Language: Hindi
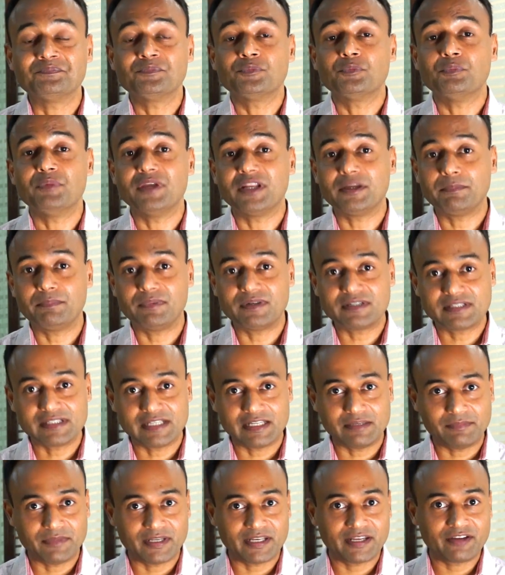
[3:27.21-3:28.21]
मेरे पर्सनली
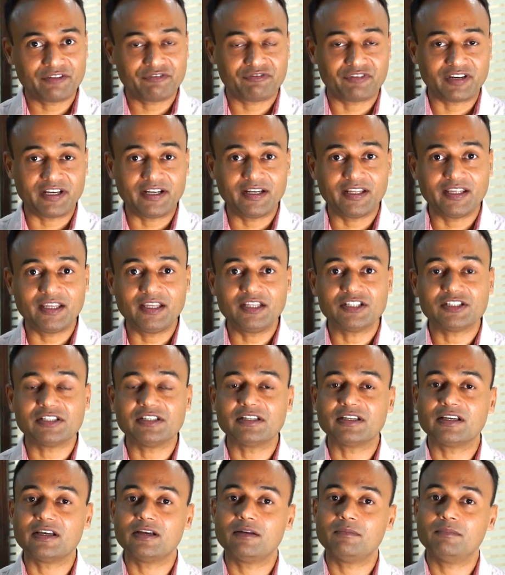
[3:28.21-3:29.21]
मेरे एक फ्रेंड हैं
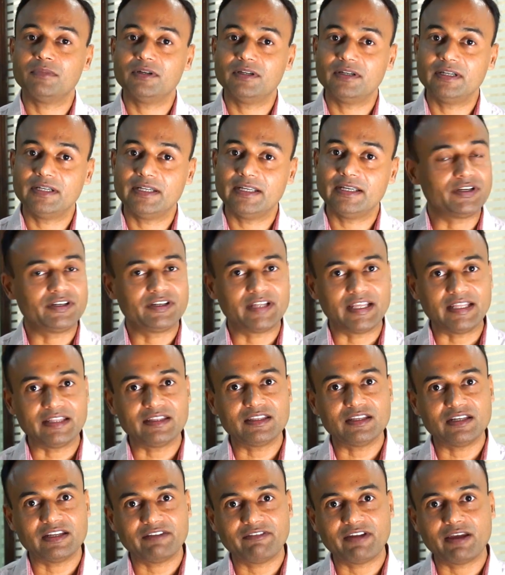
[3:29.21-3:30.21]
जिनका बर्थ डे टेंथ
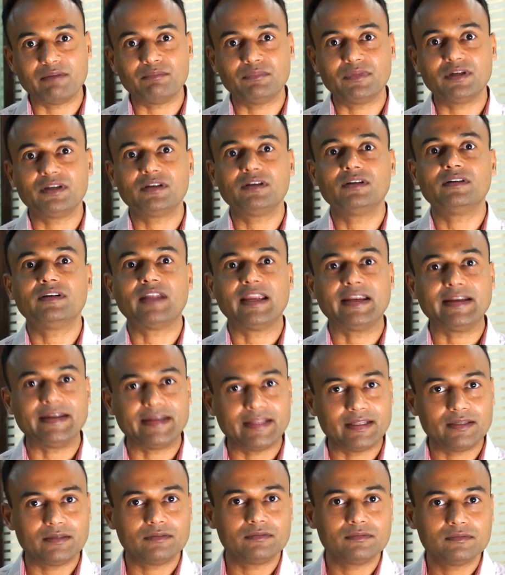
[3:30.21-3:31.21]
नवम्बर नाइनटीन